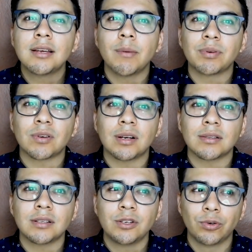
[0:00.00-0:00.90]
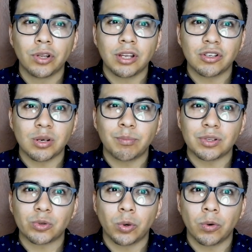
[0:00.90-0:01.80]
y, empezó, y uno de ellos
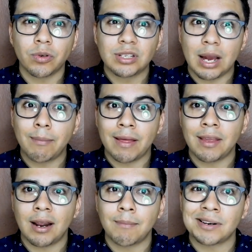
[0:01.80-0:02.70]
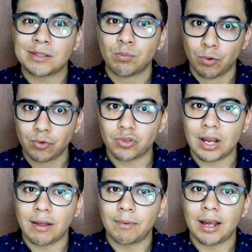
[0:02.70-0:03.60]
empezó ya a manera más
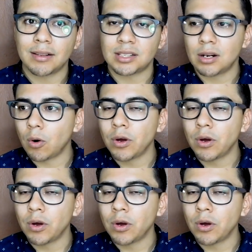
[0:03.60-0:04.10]
brusca de hablar, decir,